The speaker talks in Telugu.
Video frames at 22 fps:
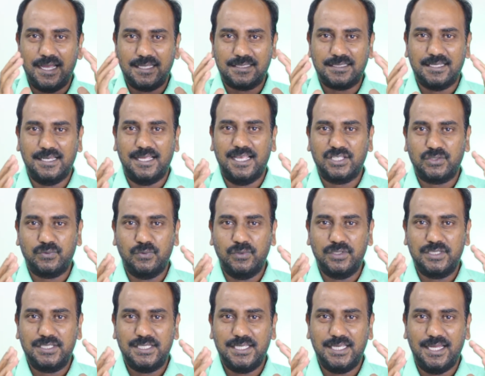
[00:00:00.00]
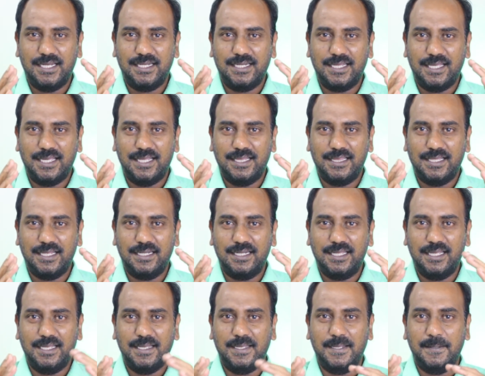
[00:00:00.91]
అసలు ఎస్ఓసి అంటే
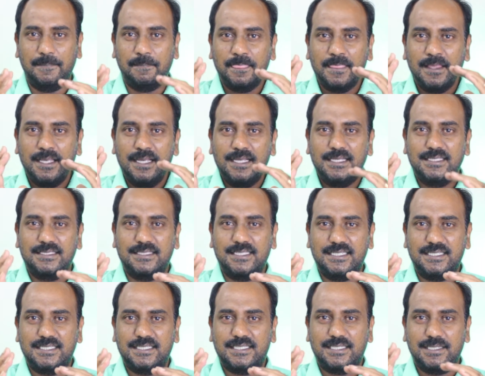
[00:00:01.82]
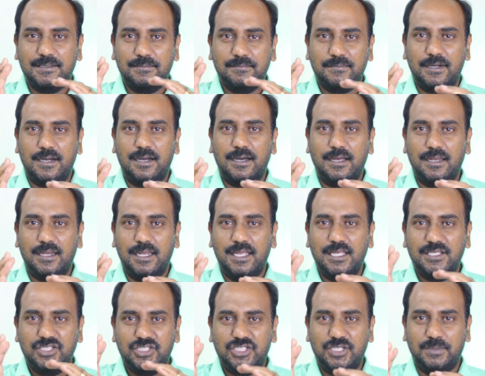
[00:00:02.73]
ఏంటంటే సిస్టమ్ ఆన్
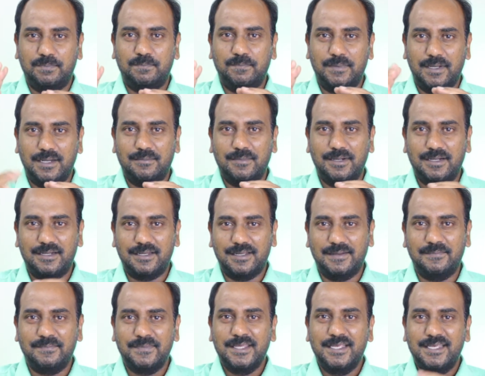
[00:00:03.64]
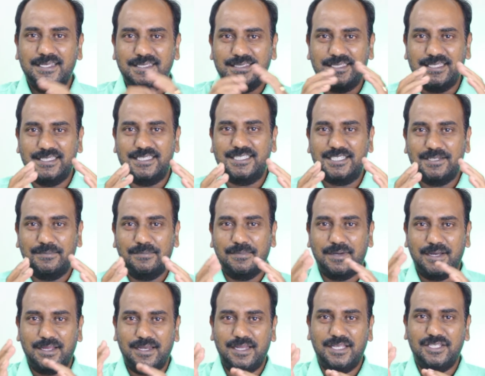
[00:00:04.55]
ఏ చిప్ అనమాట సిస్టమ్
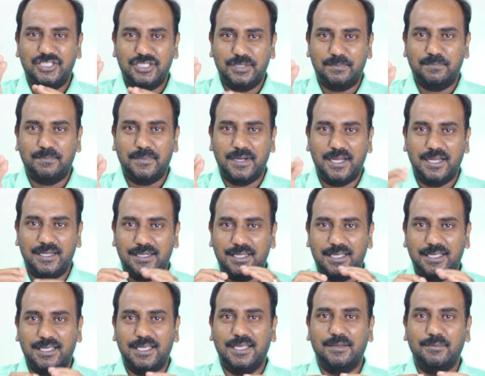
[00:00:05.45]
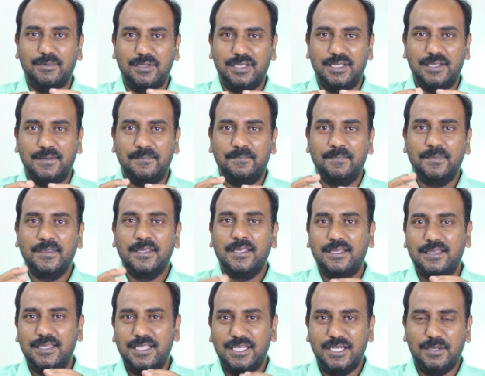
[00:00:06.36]
ఆన్ ఏ చిప్ అంటే ఏమిటి
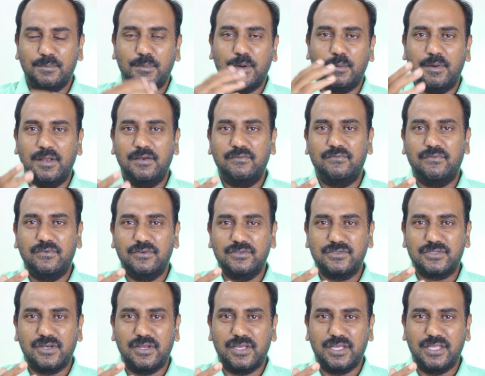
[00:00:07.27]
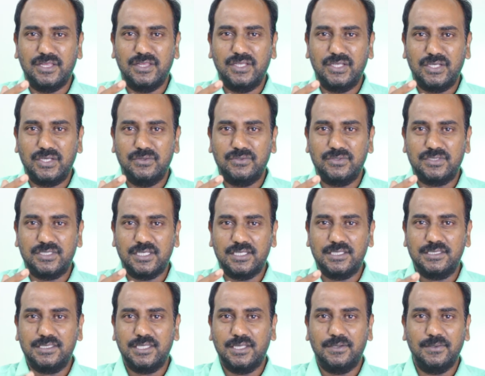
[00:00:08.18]
దీన్ని మొబైల్ ఫోన్స్లో ఎందుకు యూజ్
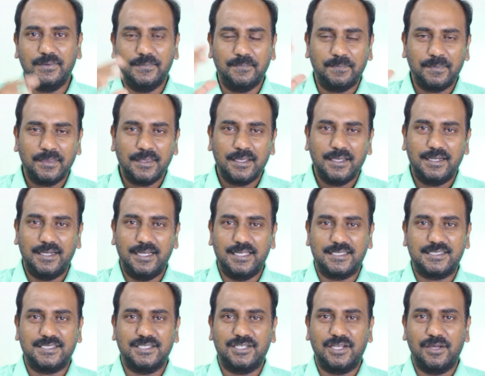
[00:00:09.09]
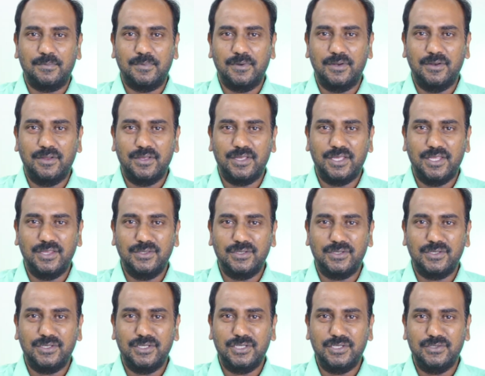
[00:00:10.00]
చేస్తారు డెస్క్టాప్లో
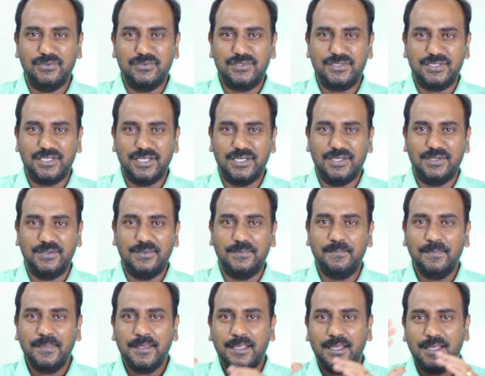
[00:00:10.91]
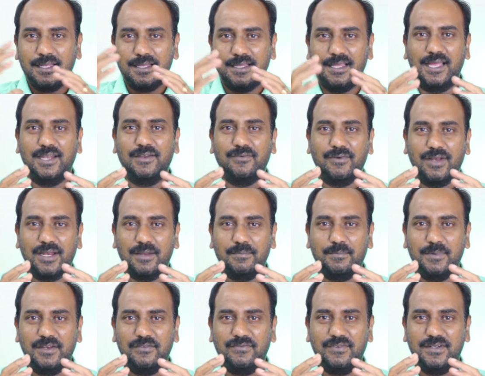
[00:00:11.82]
ఎందుకు యూజ్ చేయరు దానివల్ల
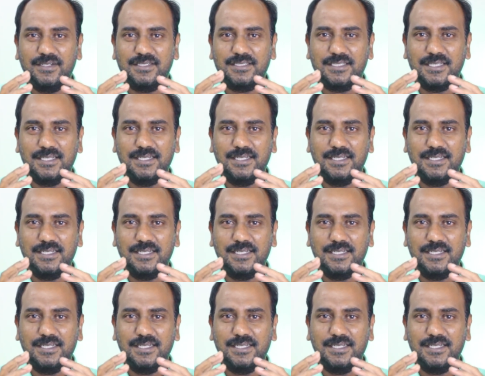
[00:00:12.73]
బెనిఫిట్స్